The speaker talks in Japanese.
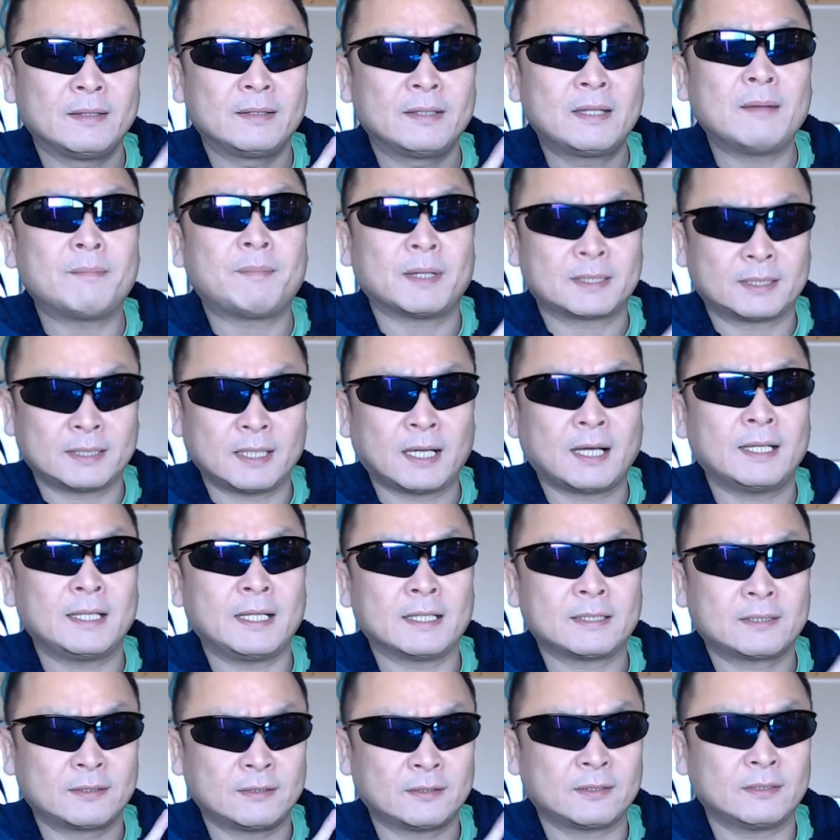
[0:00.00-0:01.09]
電波つながり
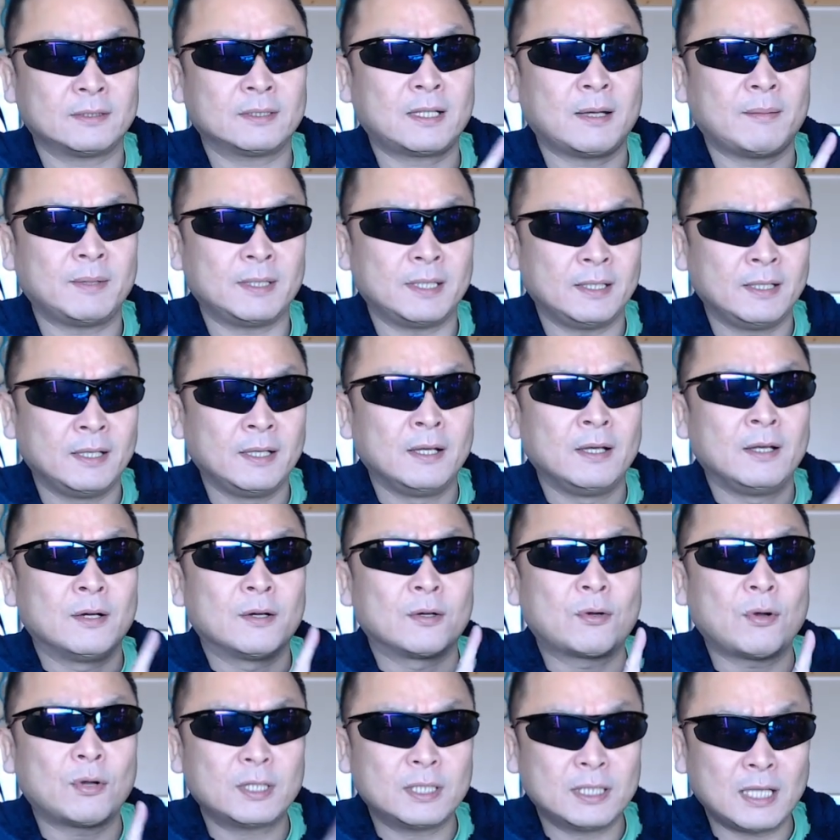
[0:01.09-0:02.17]
やすくするために
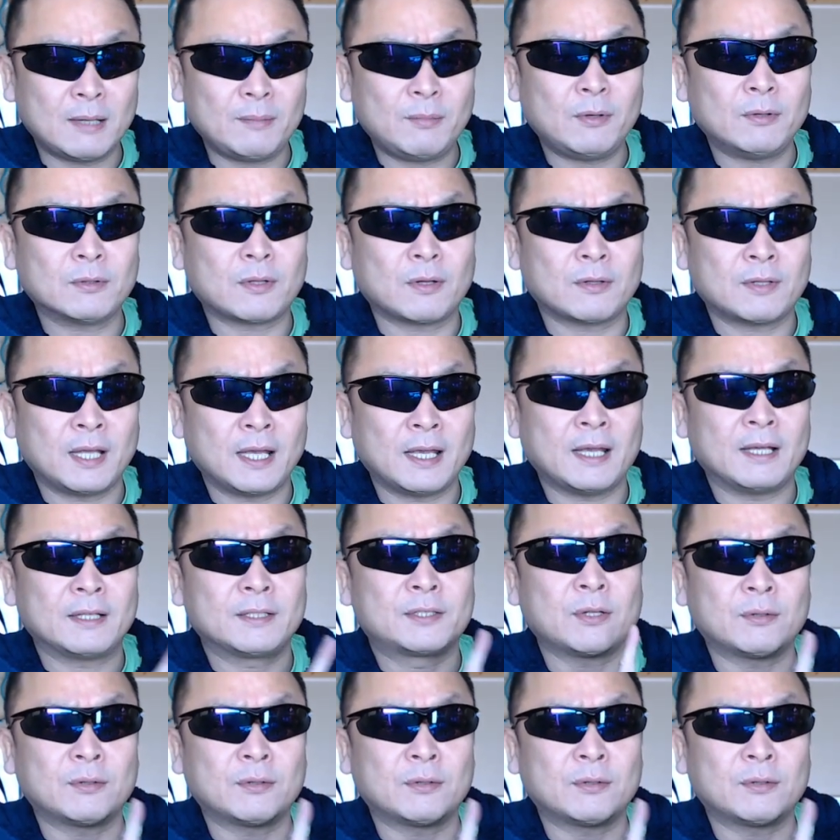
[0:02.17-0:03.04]
5ギガモードで